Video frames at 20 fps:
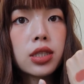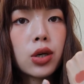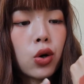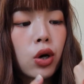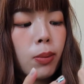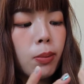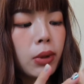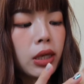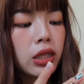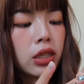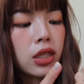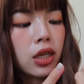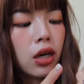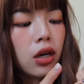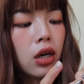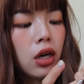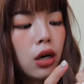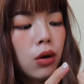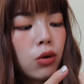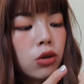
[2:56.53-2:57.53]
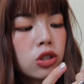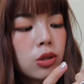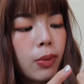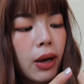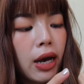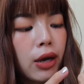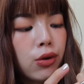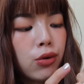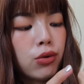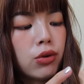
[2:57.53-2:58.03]
稍微抿掉，或是
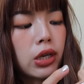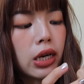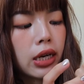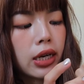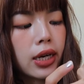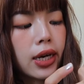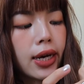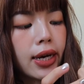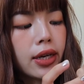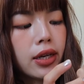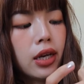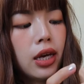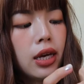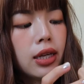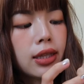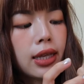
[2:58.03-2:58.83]
把它晕染开，